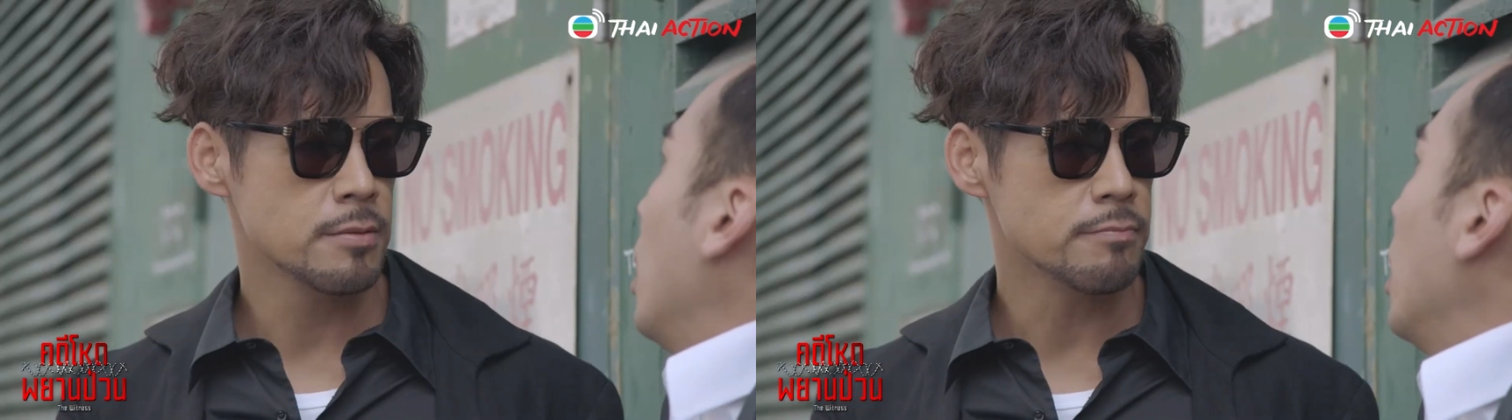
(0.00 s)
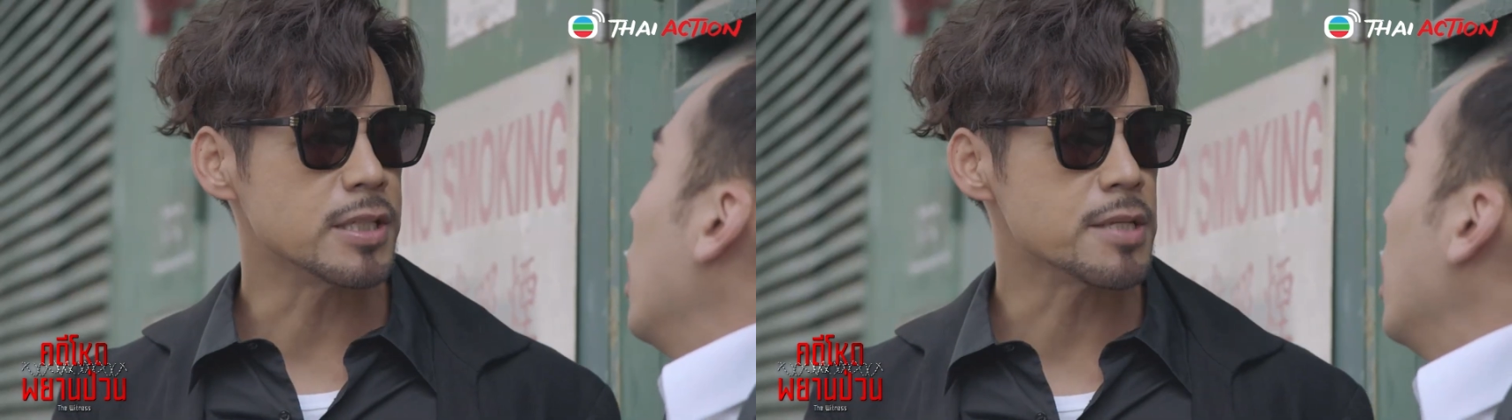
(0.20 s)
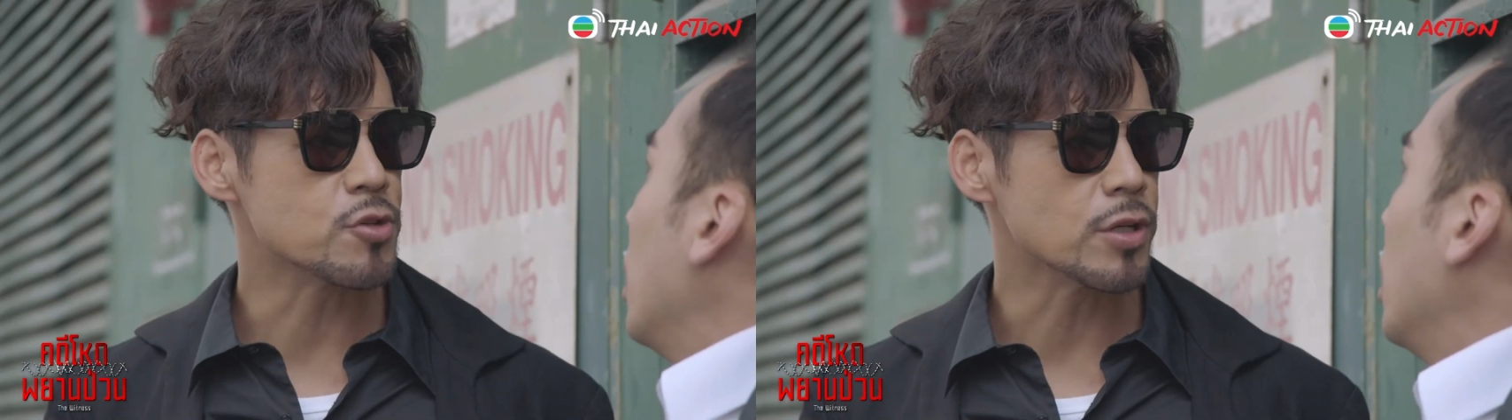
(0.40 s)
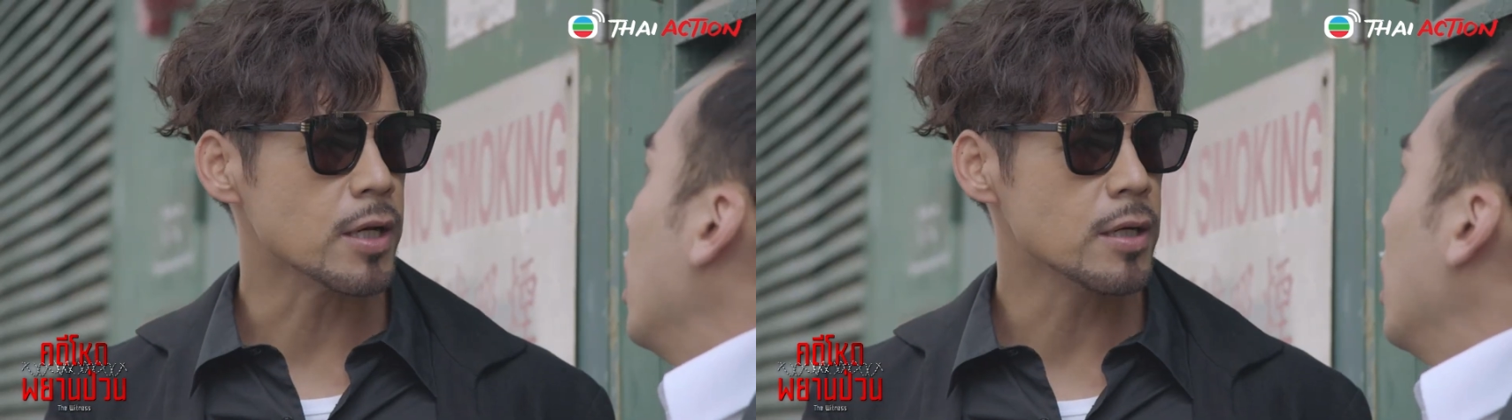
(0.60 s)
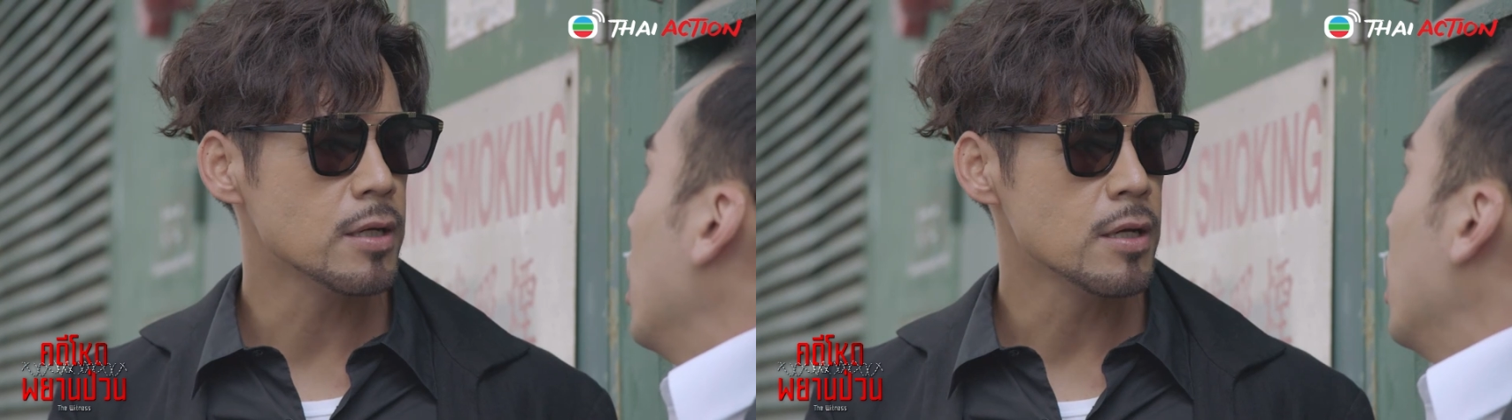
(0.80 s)
ทำไงต่อ
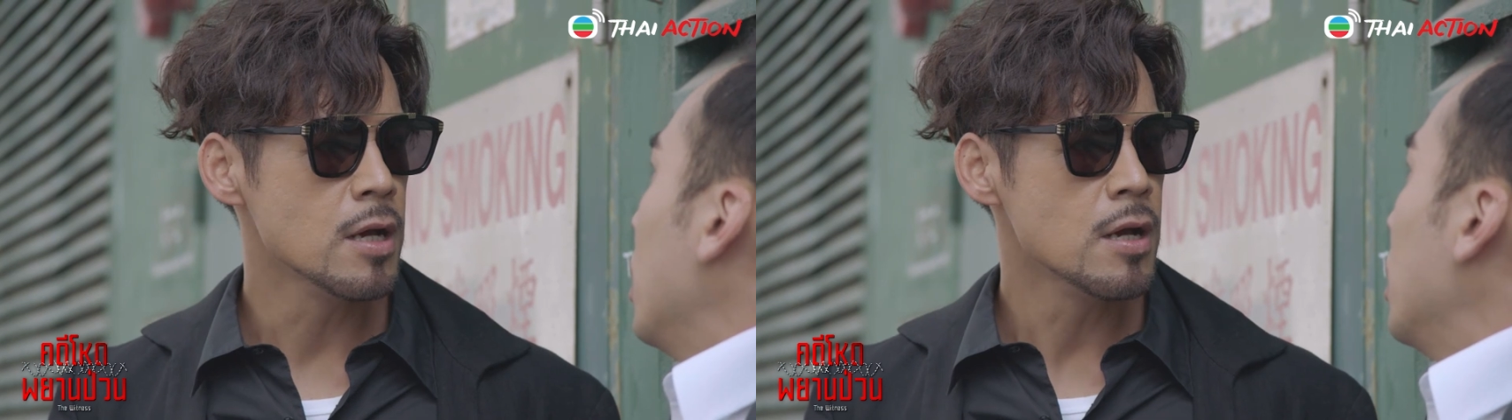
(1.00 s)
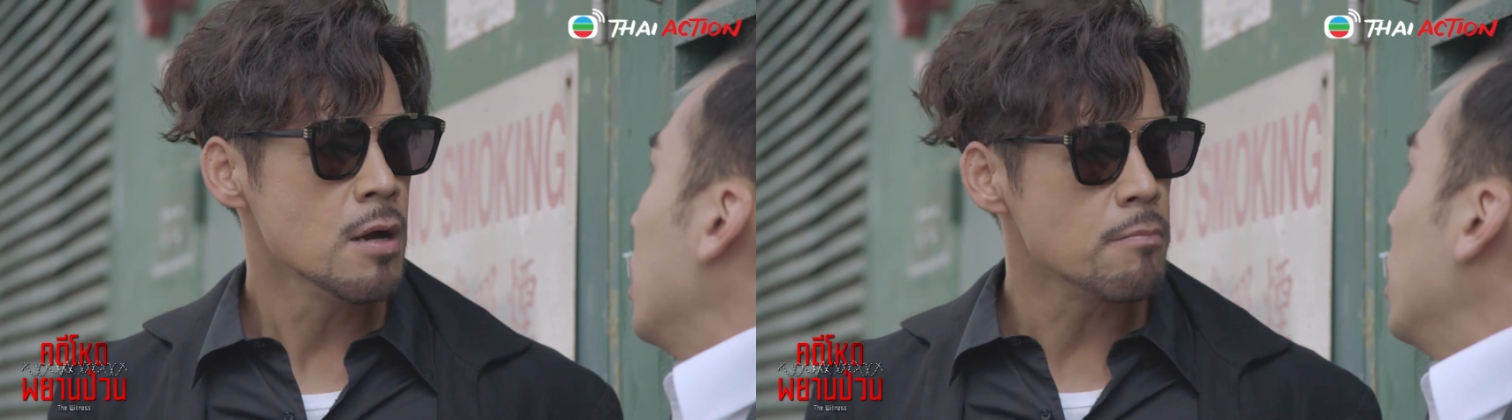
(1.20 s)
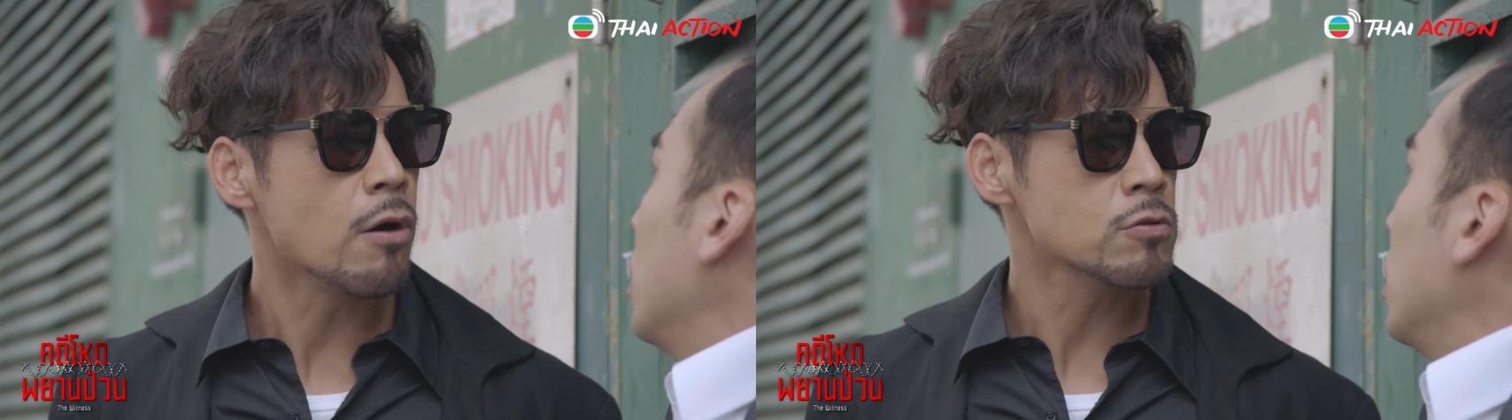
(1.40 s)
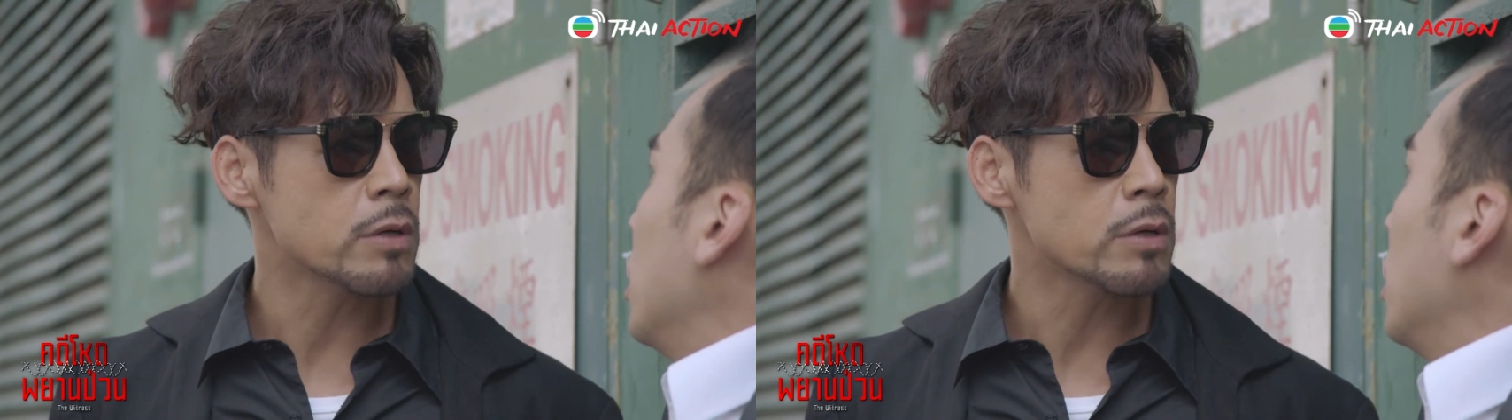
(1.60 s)
ภาวนา